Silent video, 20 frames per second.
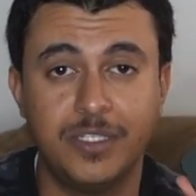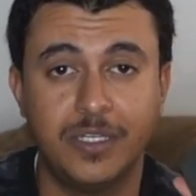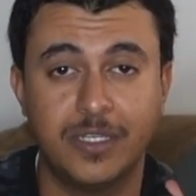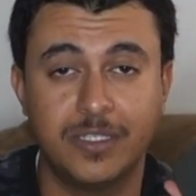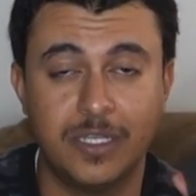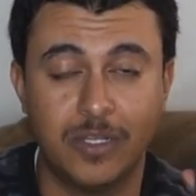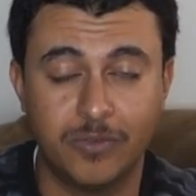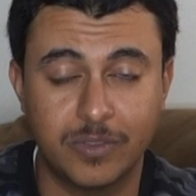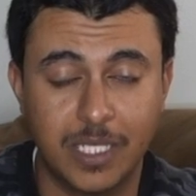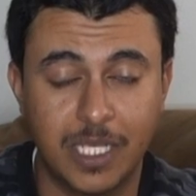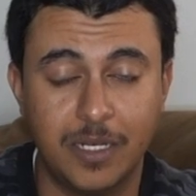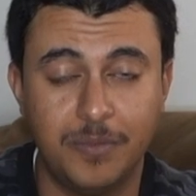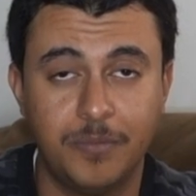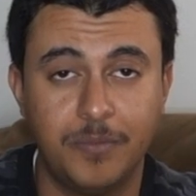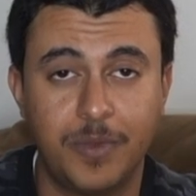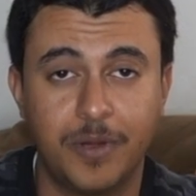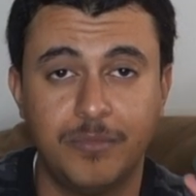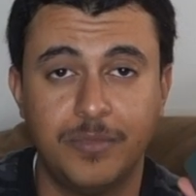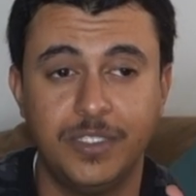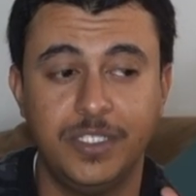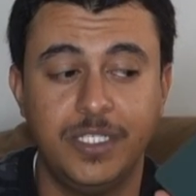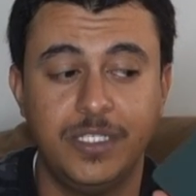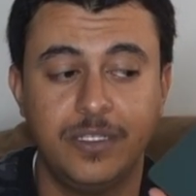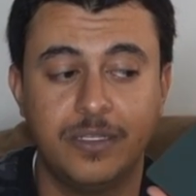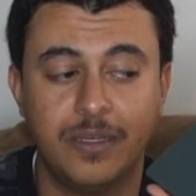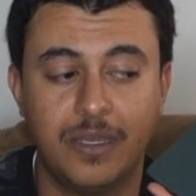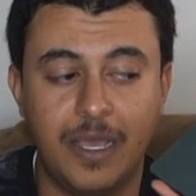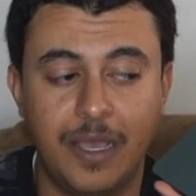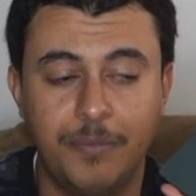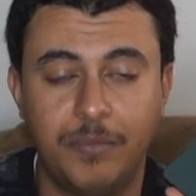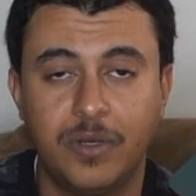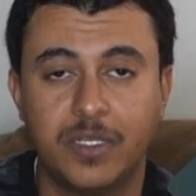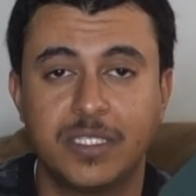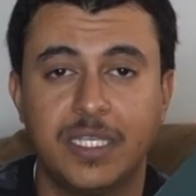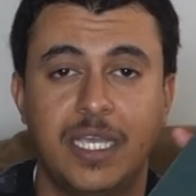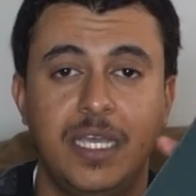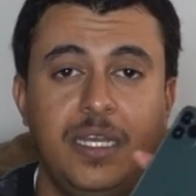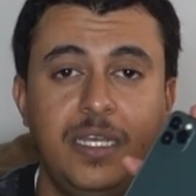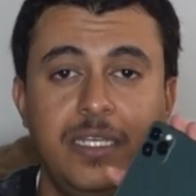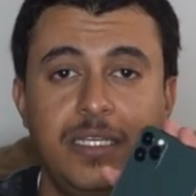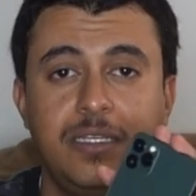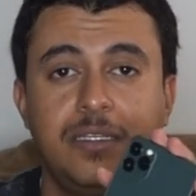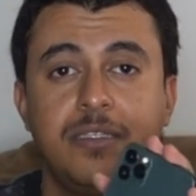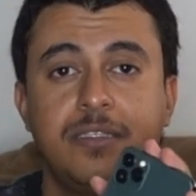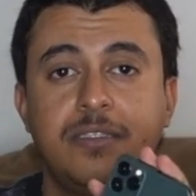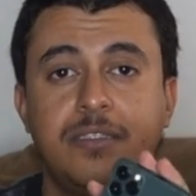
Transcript: حتى لو تكلم مبرمجين ابل تخليه